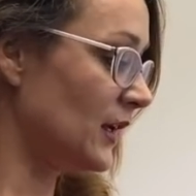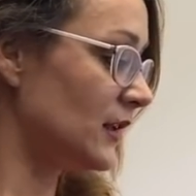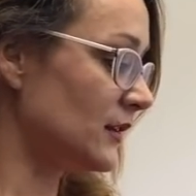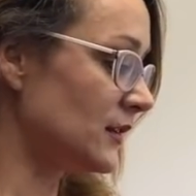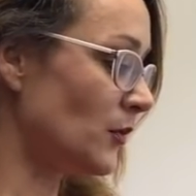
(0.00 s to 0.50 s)

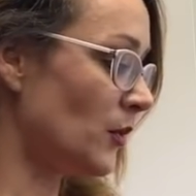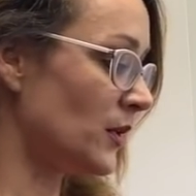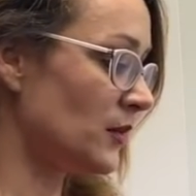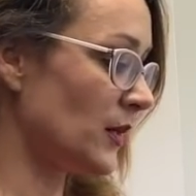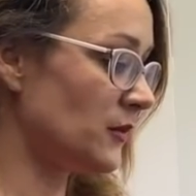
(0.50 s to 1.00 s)
Na ten
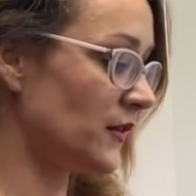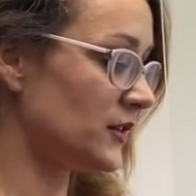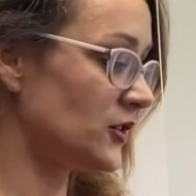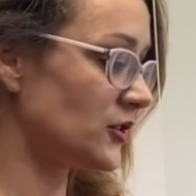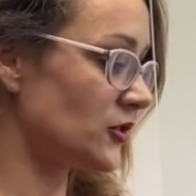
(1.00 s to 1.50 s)
moment mam
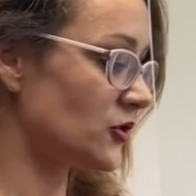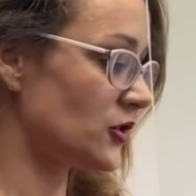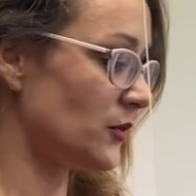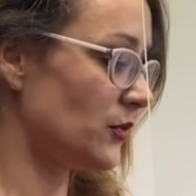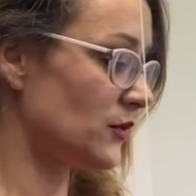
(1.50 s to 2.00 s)

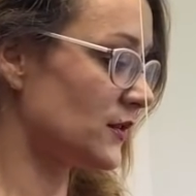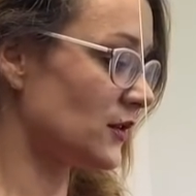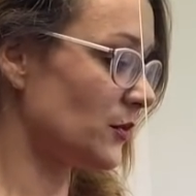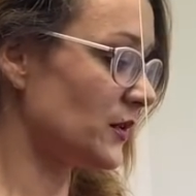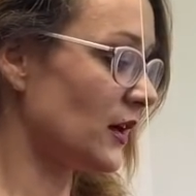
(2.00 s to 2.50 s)
23,5
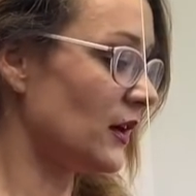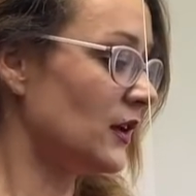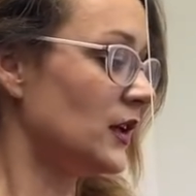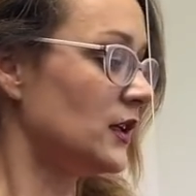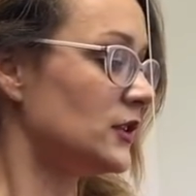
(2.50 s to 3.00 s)
stopnia
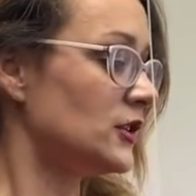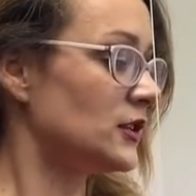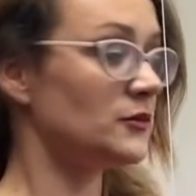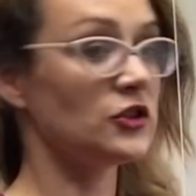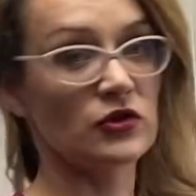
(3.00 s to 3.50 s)
i
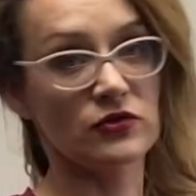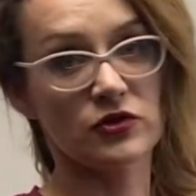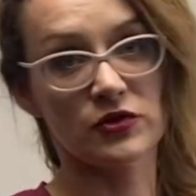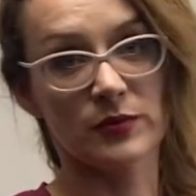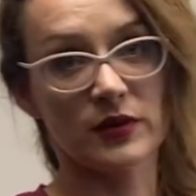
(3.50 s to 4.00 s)

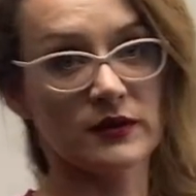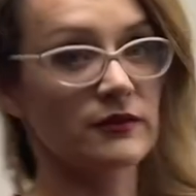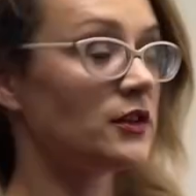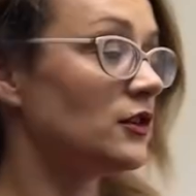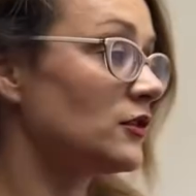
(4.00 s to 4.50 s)
73%
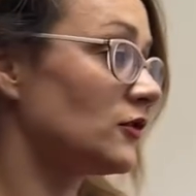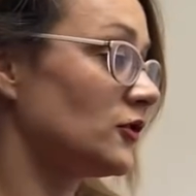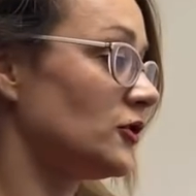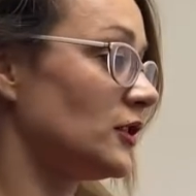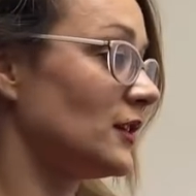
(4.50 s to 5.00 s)

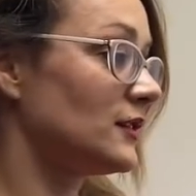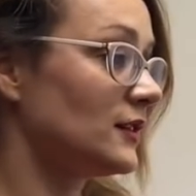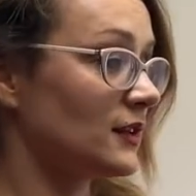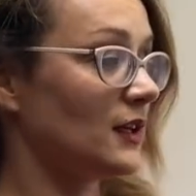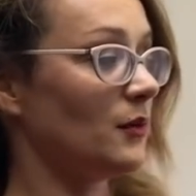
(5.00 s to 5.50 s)
wilgotności.
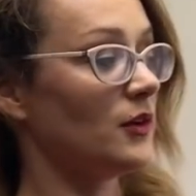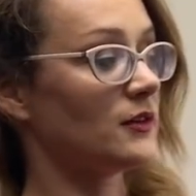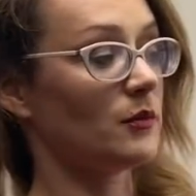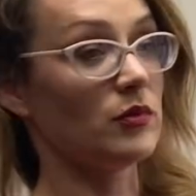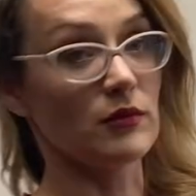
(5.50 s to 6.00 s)
Gdy
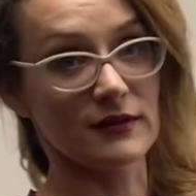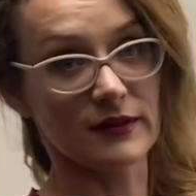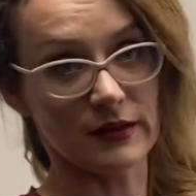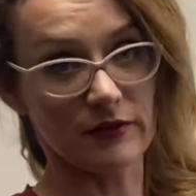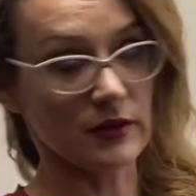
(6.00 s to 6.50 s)
gablota była
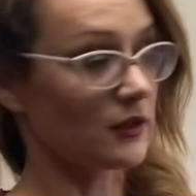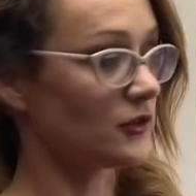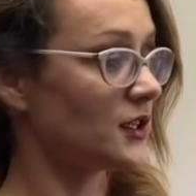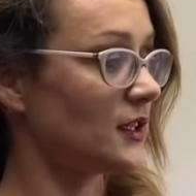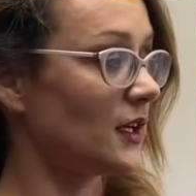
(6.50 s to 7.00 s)
zastawiona
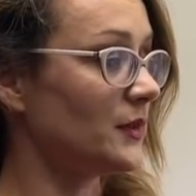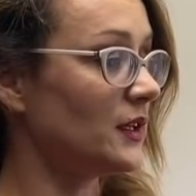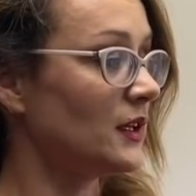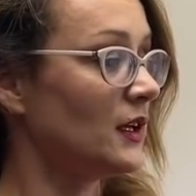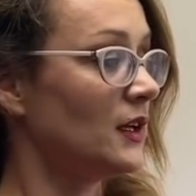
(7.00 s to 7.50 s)

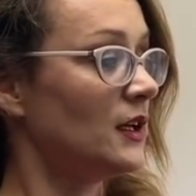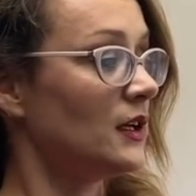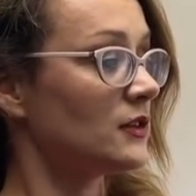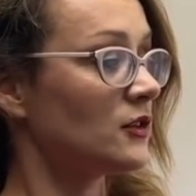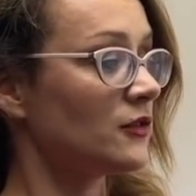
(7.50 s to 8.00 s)
roślinami,
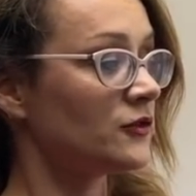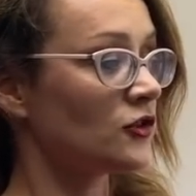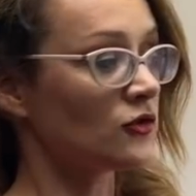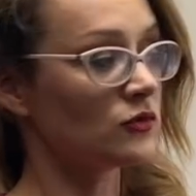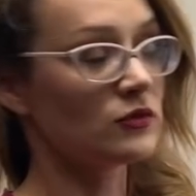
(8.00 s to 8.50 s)
to w
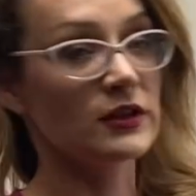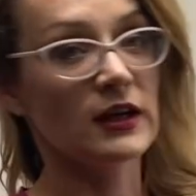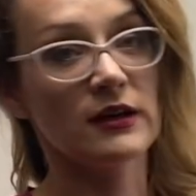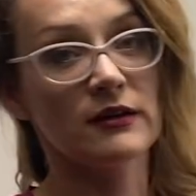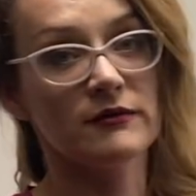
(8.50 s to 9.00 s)
ciągu
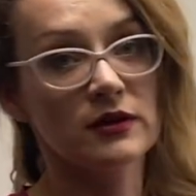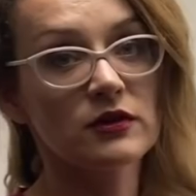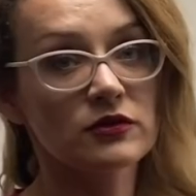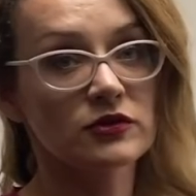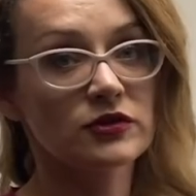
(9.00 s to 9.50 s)
dnia
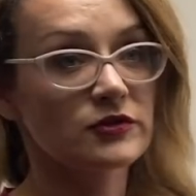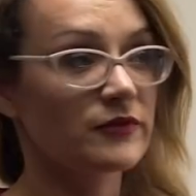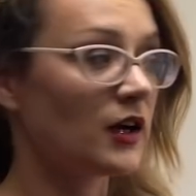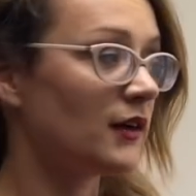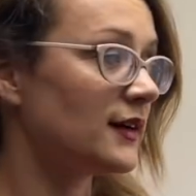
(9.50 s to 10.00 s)
wilgotność
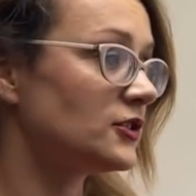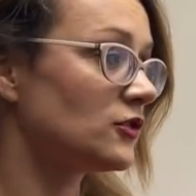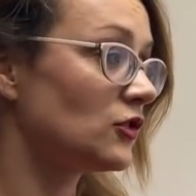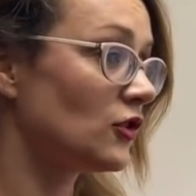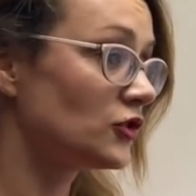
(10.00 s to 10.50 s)
wahała się
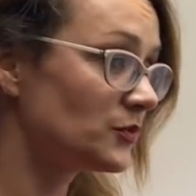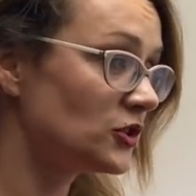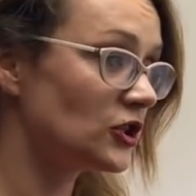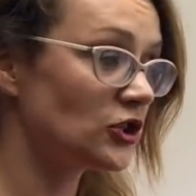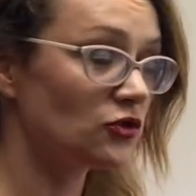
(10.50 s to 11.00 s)
od
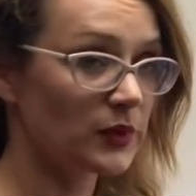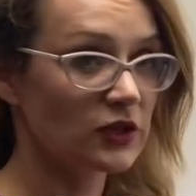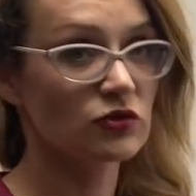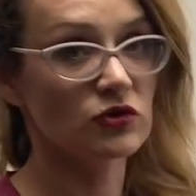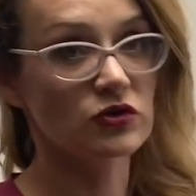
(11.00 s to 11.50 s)

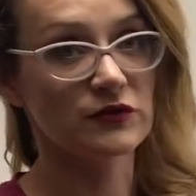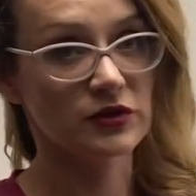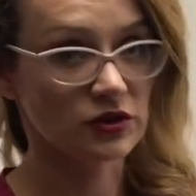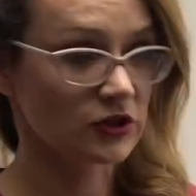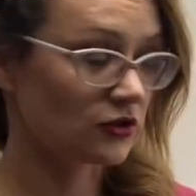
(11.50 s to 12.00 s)
85 do
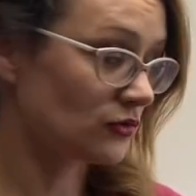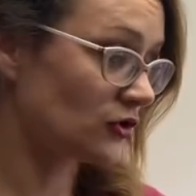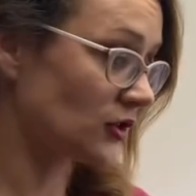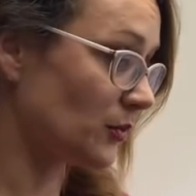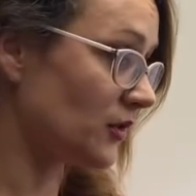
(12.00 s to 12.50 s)

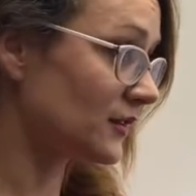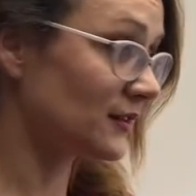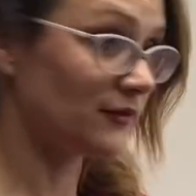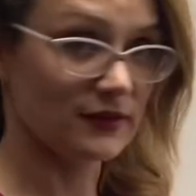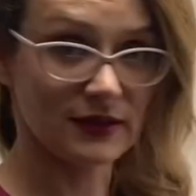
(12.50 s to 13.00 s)

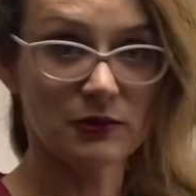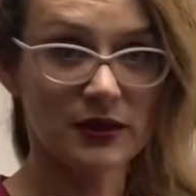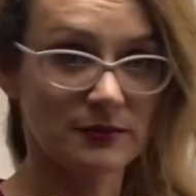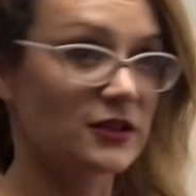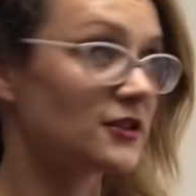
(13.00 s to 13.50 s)
93%, więc
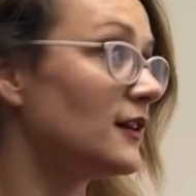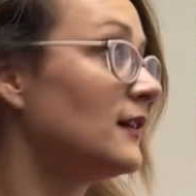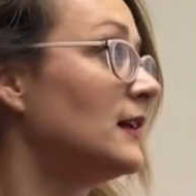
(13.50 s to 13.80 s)
całkiem nieźle